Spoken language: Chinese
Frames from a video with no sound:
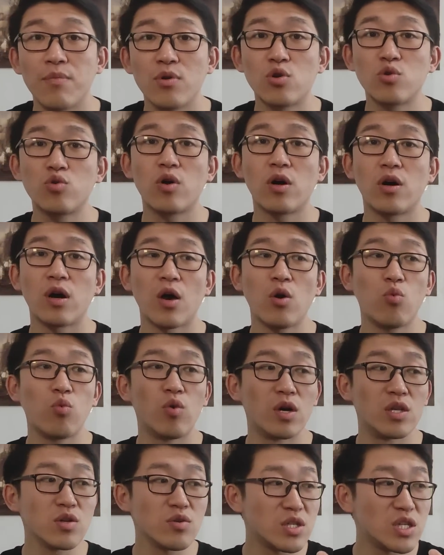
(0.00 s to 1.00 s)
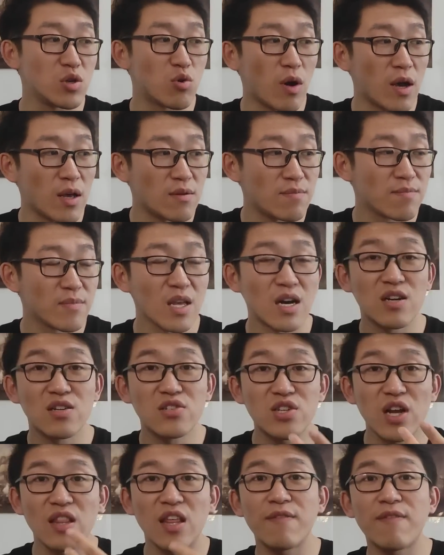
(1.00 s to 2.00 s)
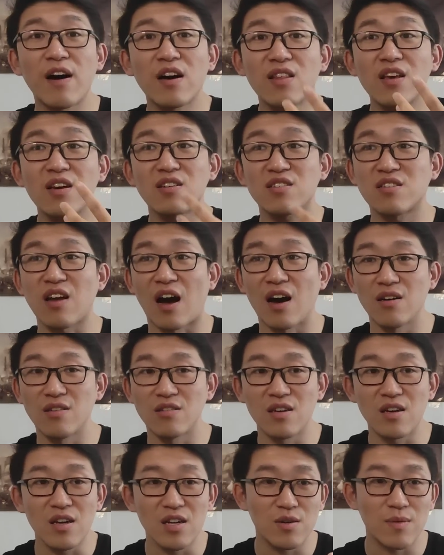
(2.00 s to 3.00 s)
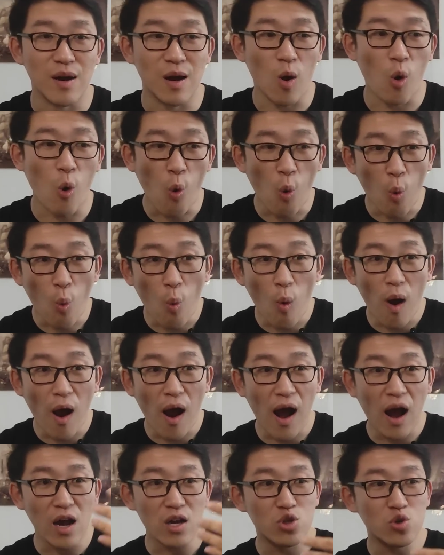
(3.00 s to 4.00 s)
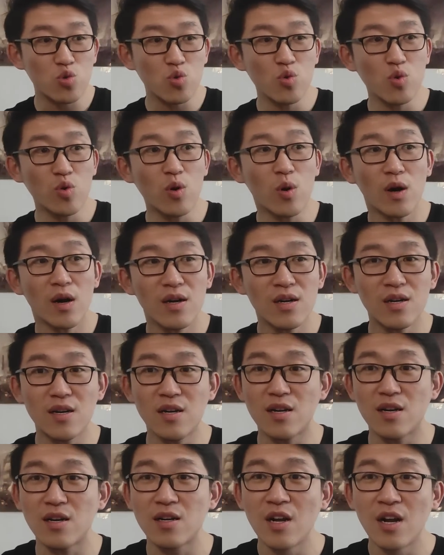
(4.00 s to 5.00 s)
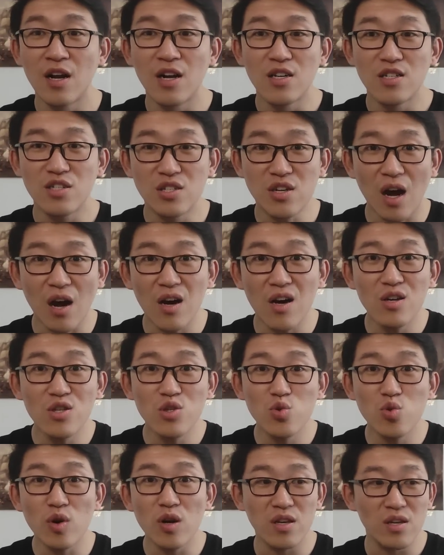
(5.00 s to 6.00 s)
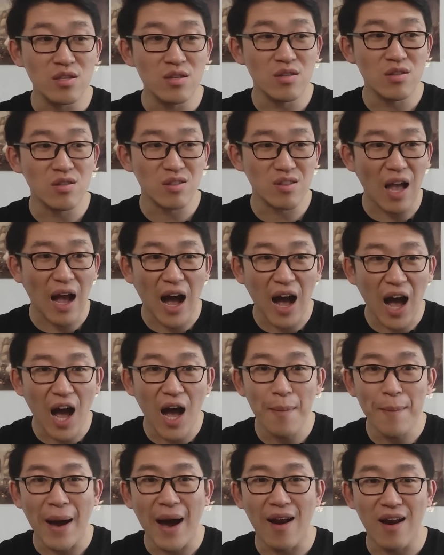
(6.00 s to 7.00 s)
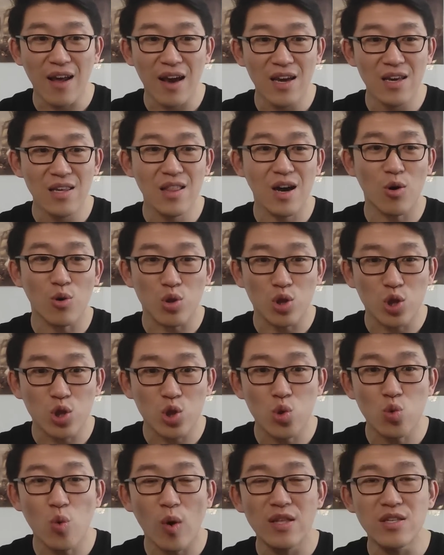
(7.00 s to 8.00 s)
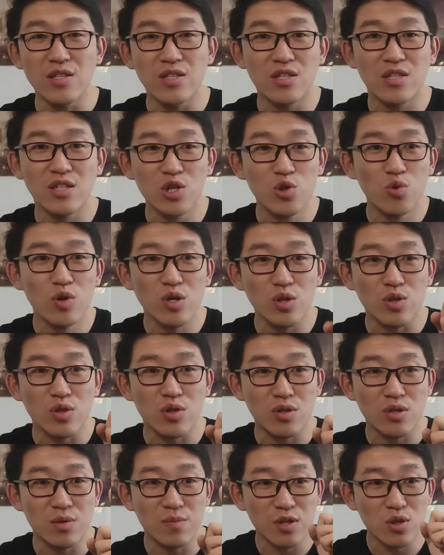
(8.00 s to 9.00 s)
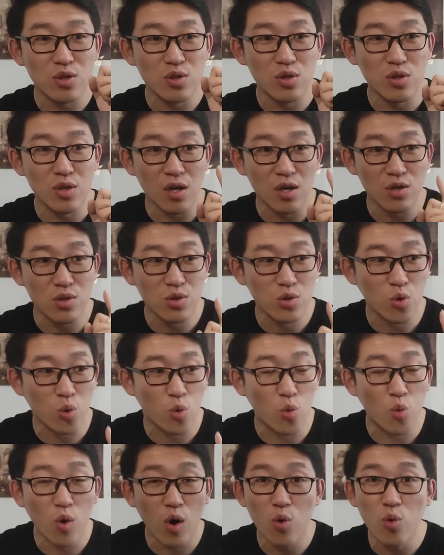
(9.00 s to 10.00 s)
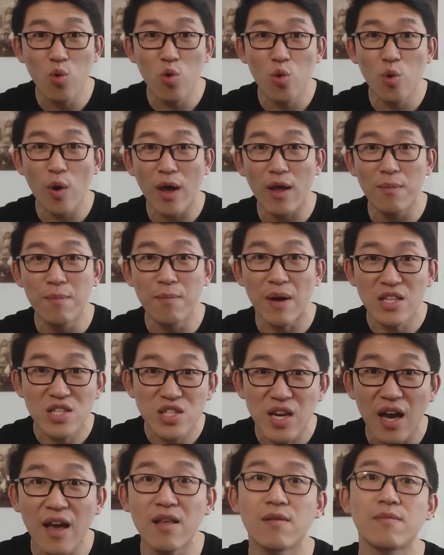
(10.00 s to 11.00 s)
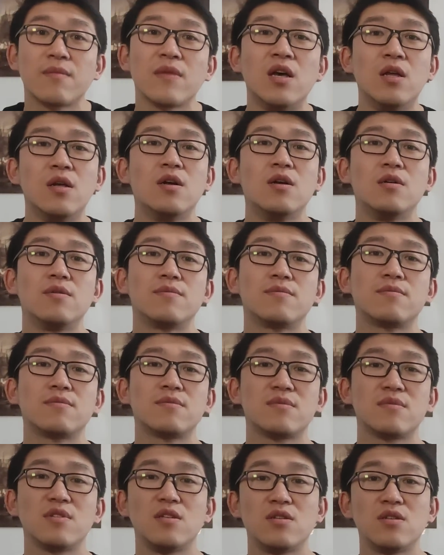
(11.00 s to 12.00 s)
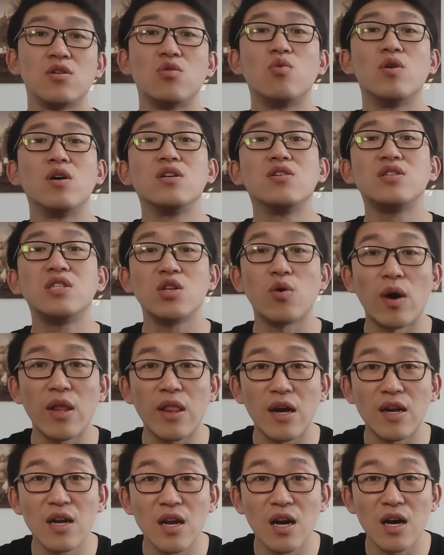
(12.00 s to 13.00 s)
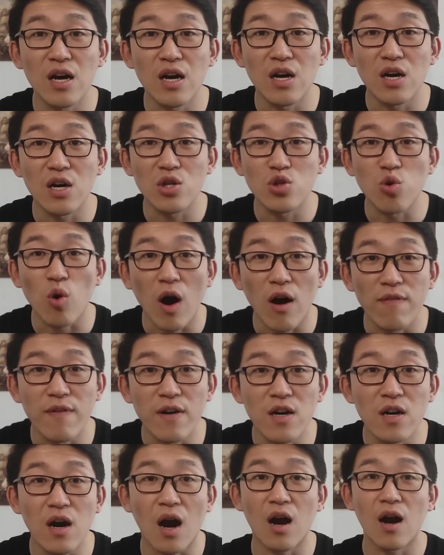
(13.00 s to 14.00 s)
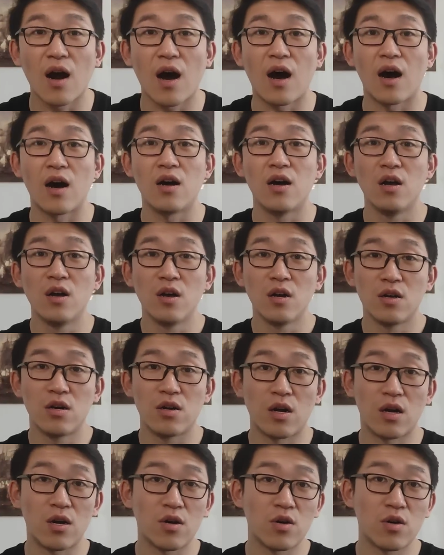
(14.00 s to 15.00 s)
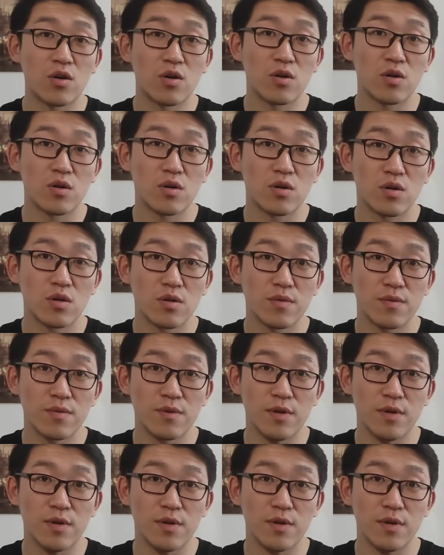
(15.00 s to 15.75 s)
比如说，哎，我就喜欢单田芳那个嗓子，是吧？话说啊，张作霖打马来到段祺瑞什么？嗯，国务院门前，就我就喜欢他这个说话风格啊，然后。